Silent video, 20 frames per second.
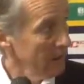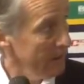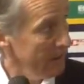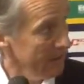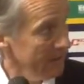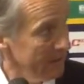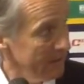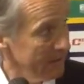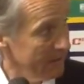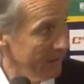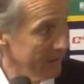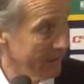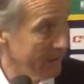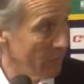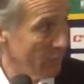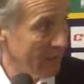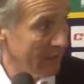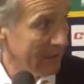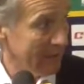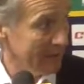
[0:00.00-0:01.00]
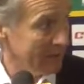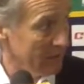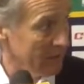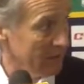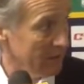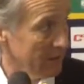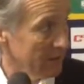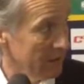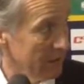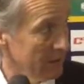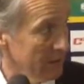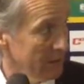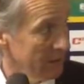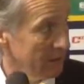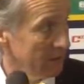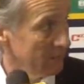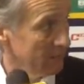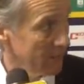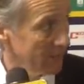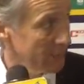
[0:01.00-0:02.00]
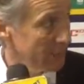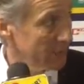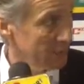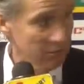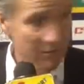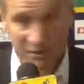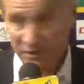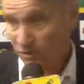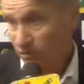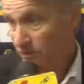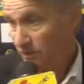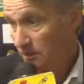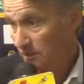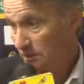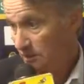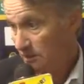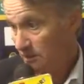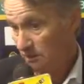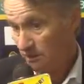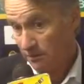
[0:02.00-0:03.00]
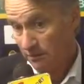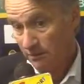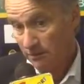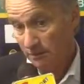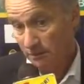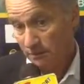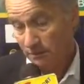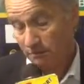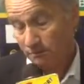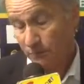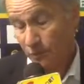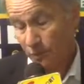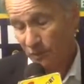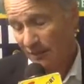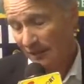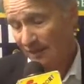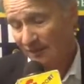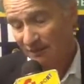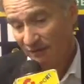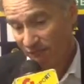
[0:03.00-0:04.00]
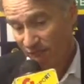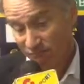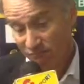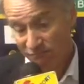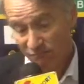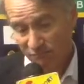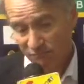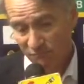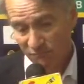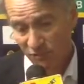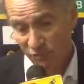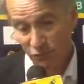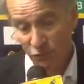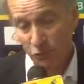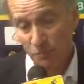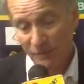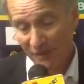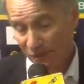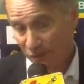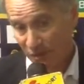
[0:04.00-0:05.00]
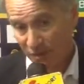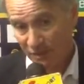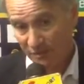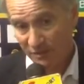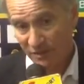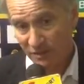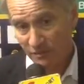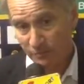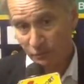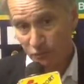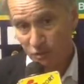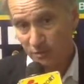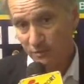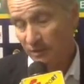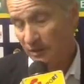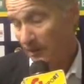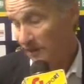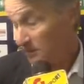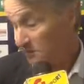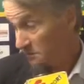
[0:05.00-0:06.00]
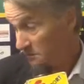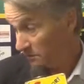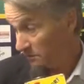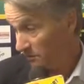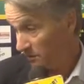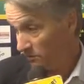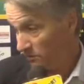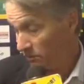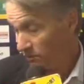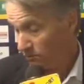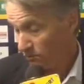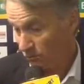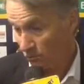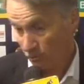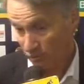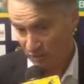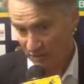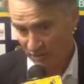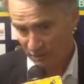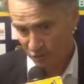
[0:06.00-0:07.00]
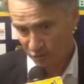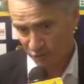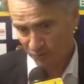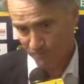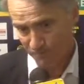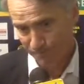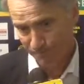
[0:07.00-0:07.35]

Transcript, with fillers: e da lì abbiamo creato le, le, un po' di situazioni importanti, sviluppando nei limiti del possibile anche secondo me un buon, un buon calcio.